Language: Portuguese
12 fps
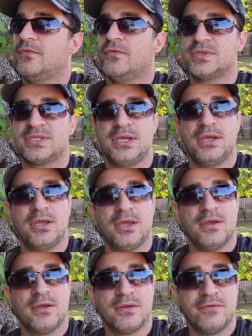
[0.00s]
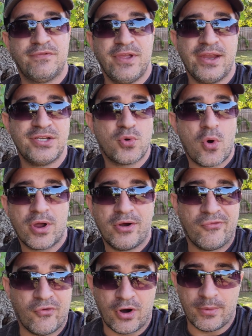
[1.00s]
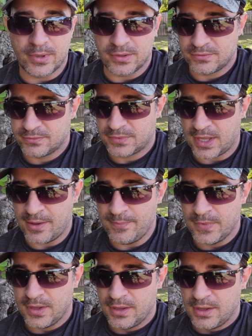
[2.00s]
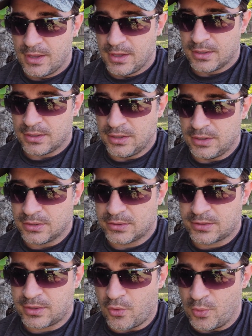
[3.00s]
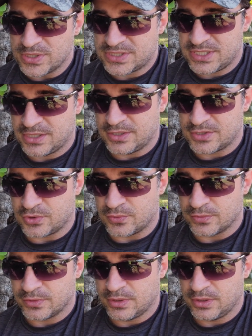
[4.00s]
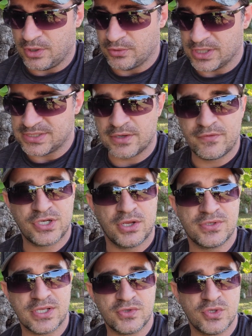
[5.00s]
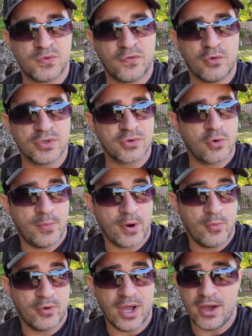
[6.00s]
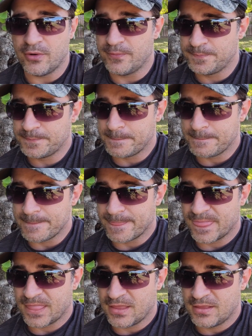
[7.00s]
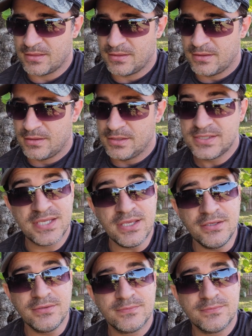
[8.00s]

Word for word: você vier de qualquer forma, tá? Hum, como assim, Anderson? Então quer dizer que eu vou chegar nos Estados Unidos e não comprar meu carro? Sim,